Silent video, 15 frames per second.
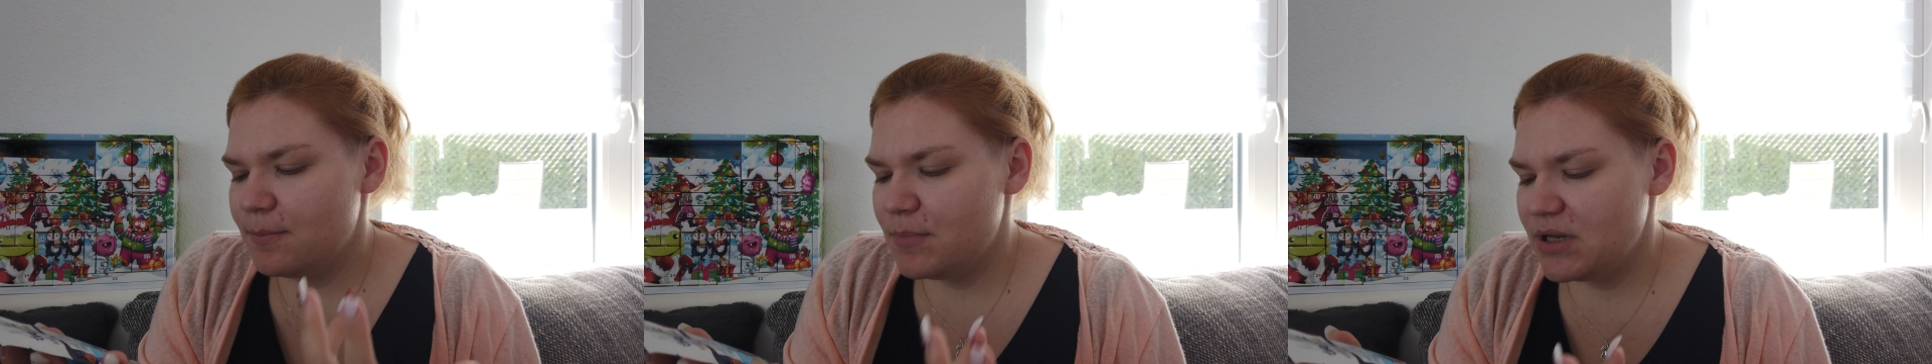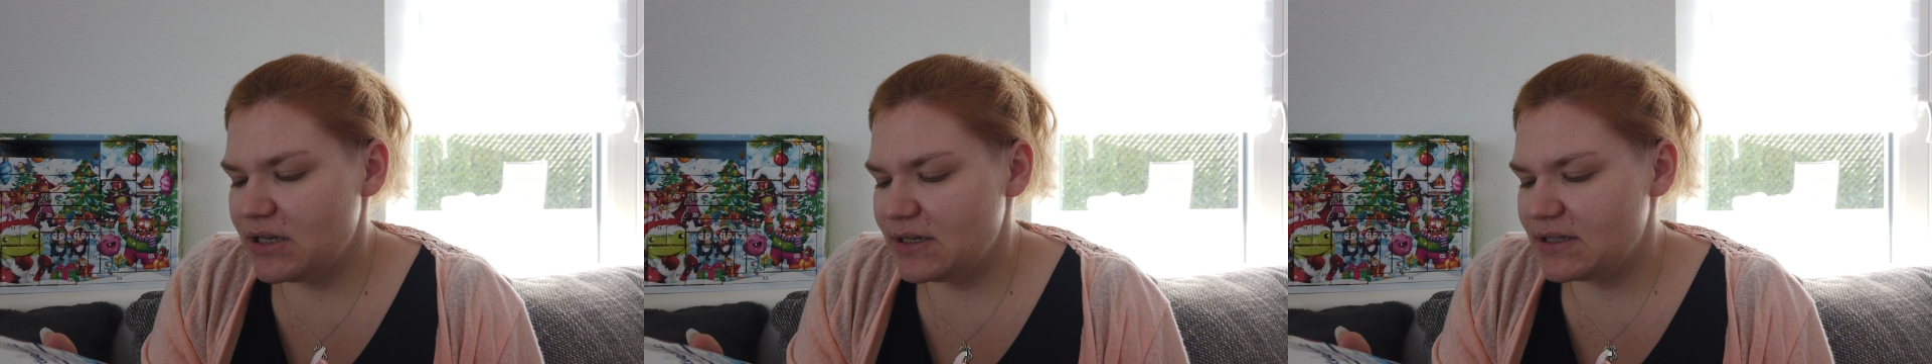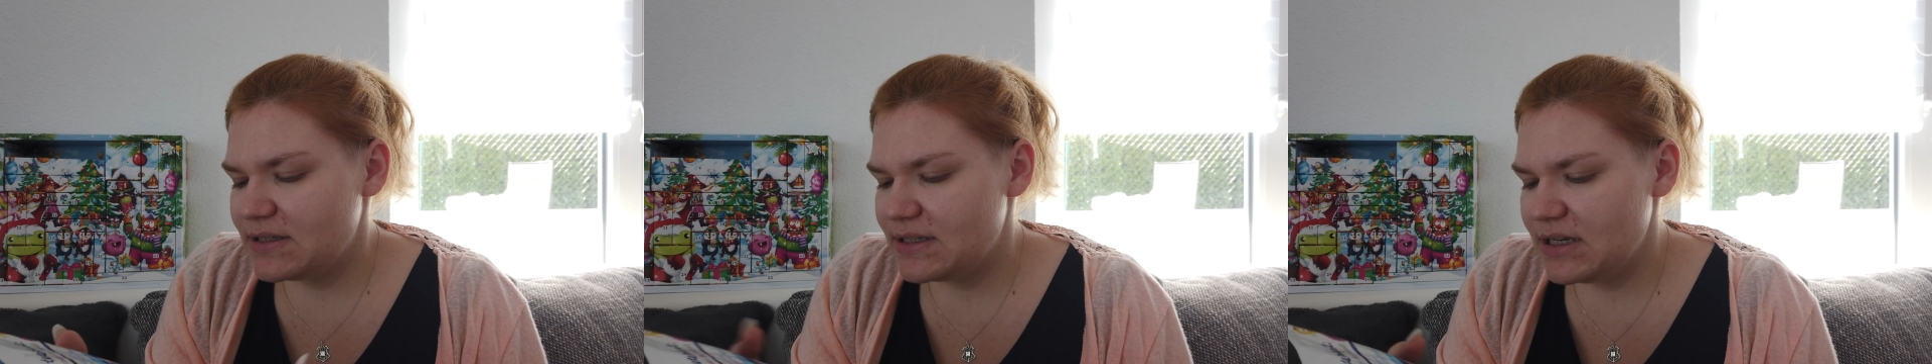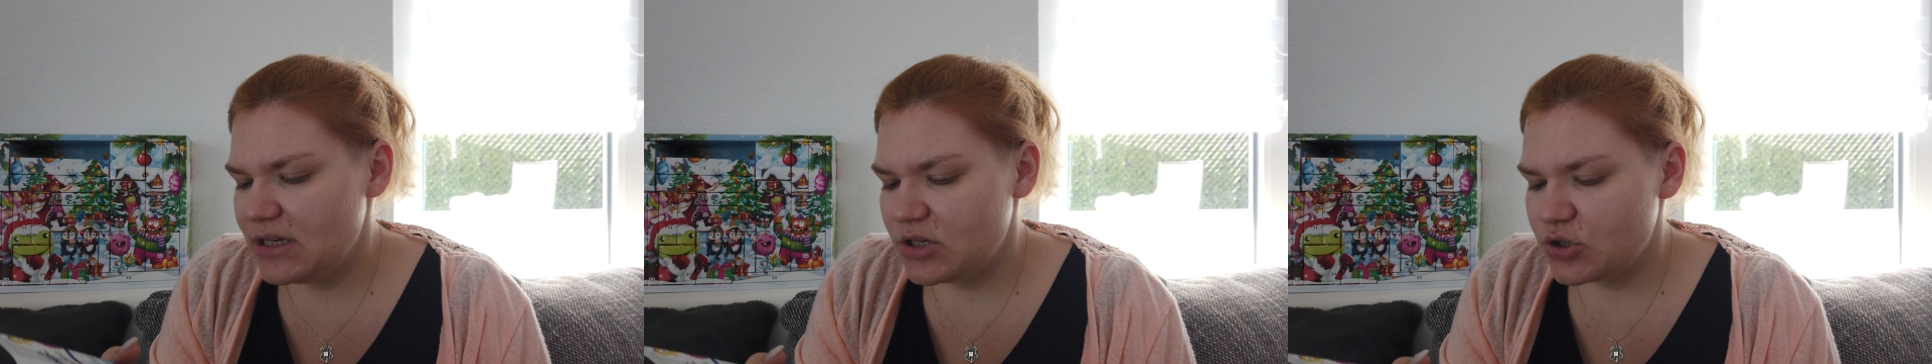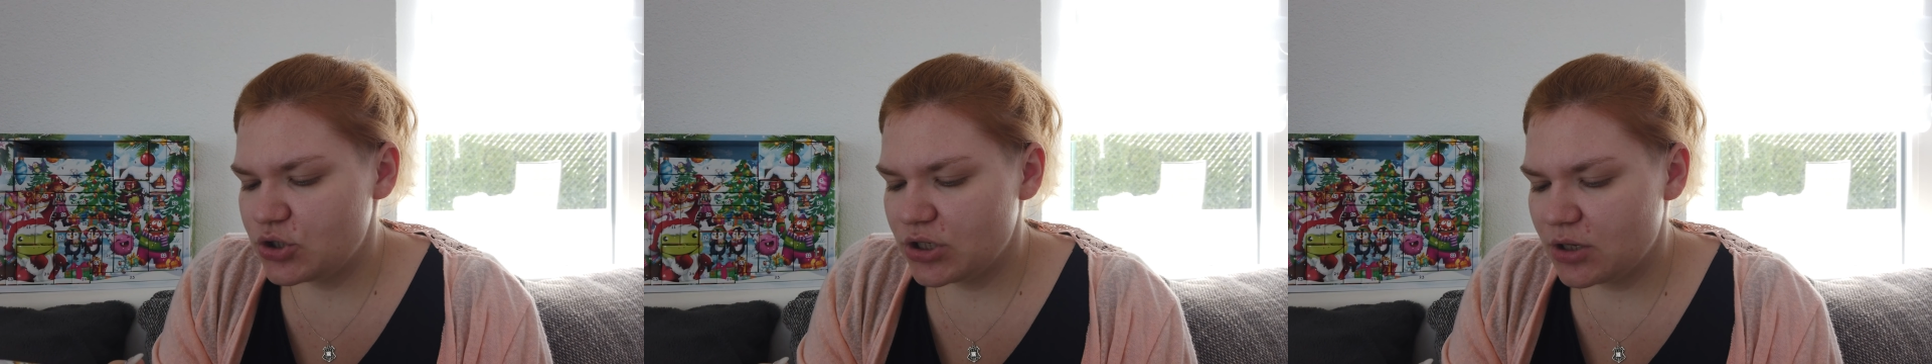
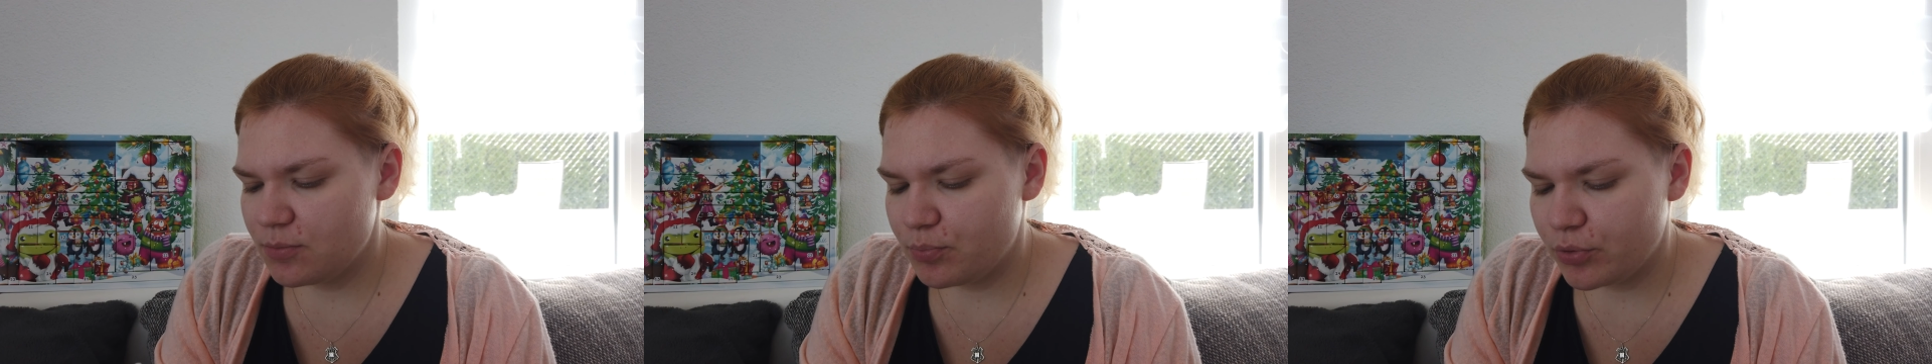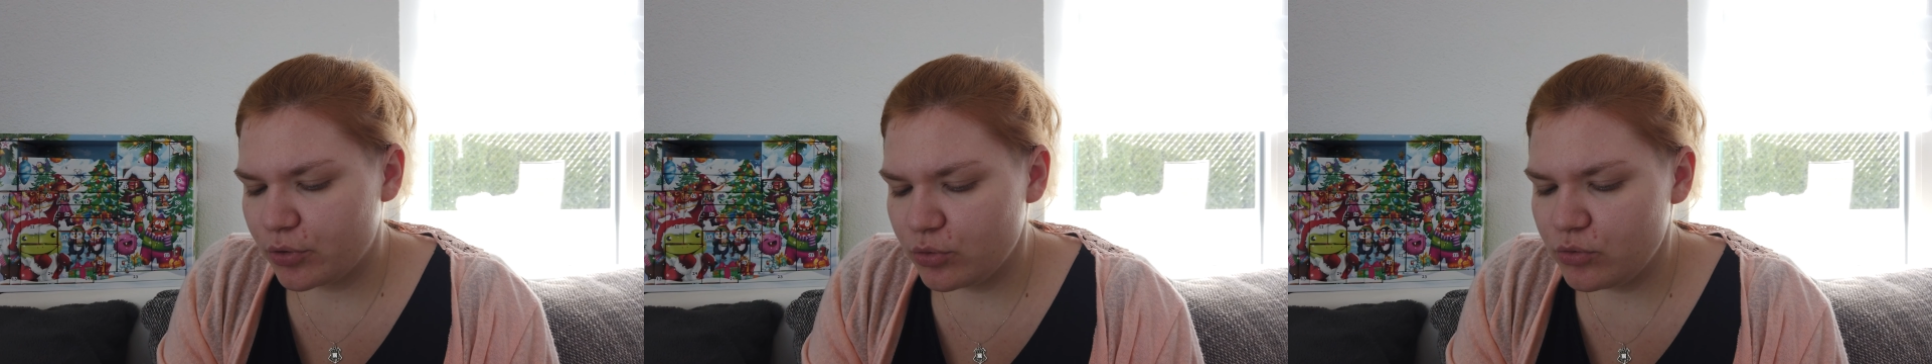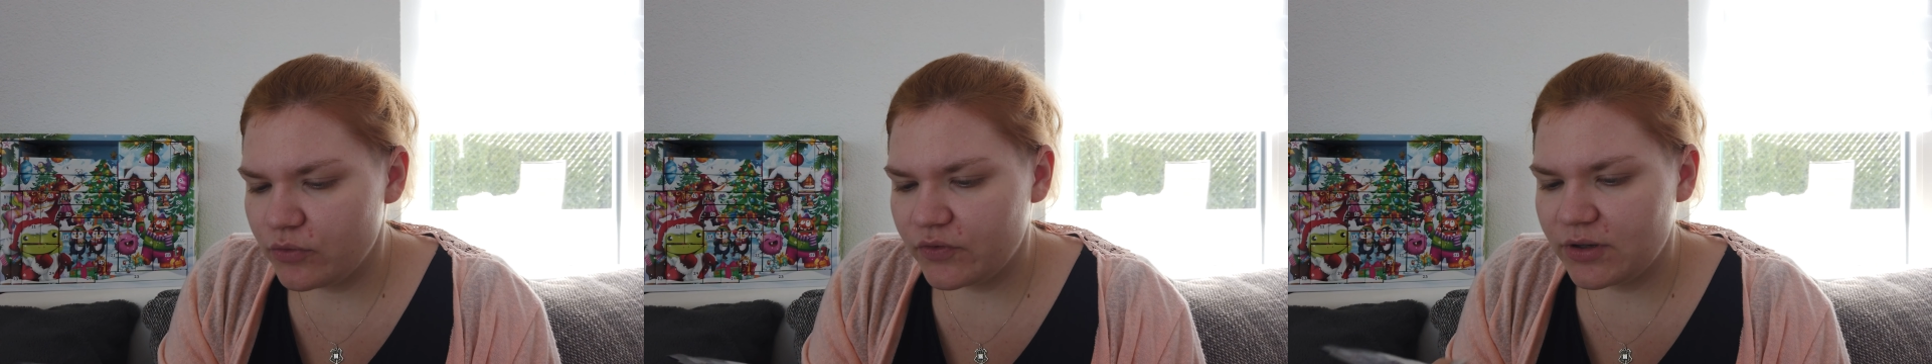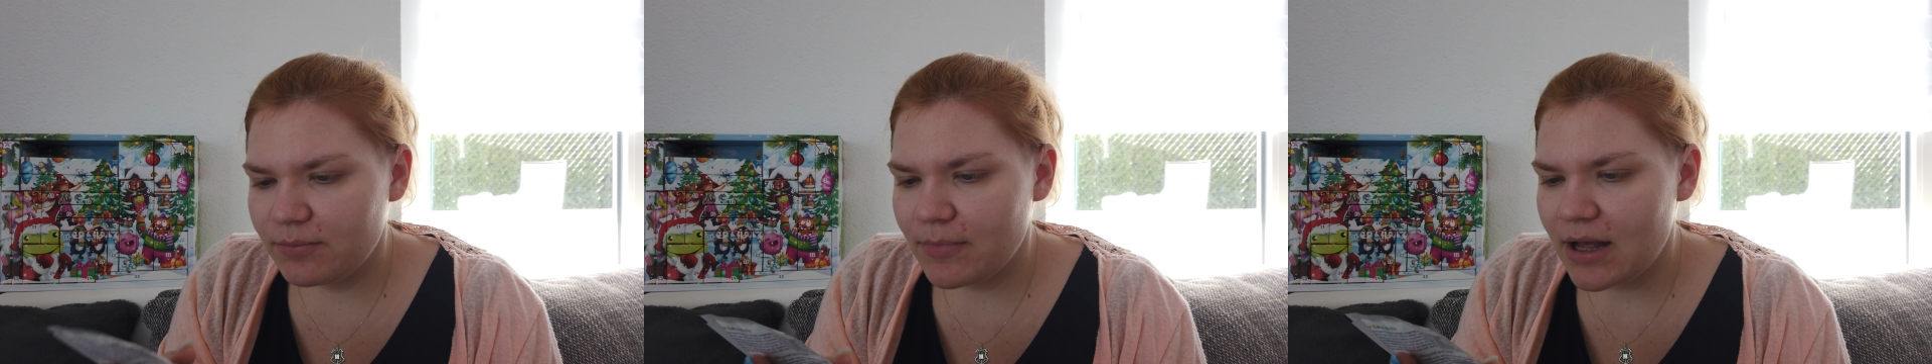medizinisch geprüfte